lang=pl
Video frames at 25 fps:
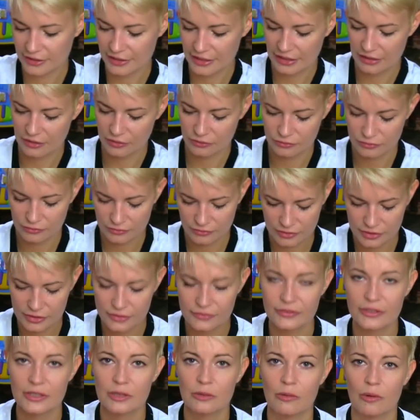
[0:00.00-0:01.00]
taką
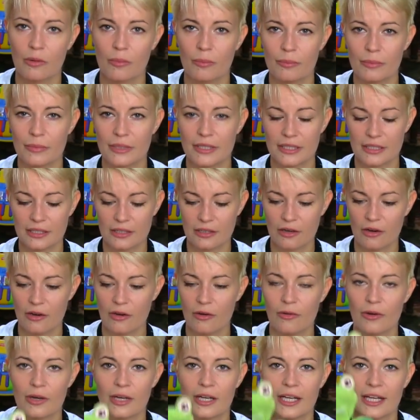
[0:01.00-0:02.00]
zwykłą
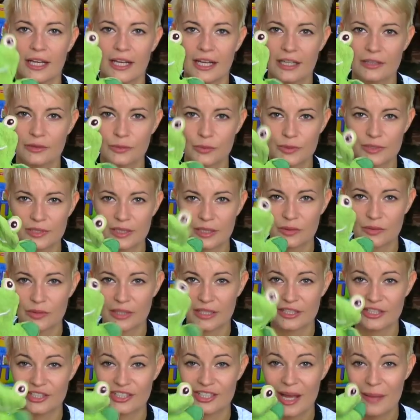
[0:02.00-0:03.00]
myjką tu jest
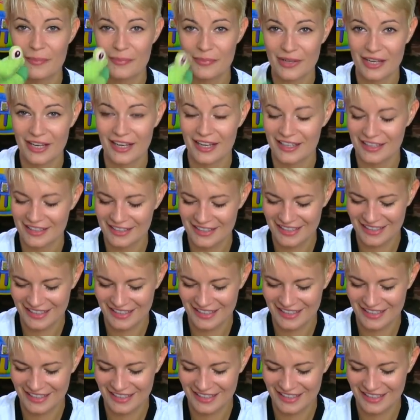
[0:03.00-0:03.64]
akurat żabka,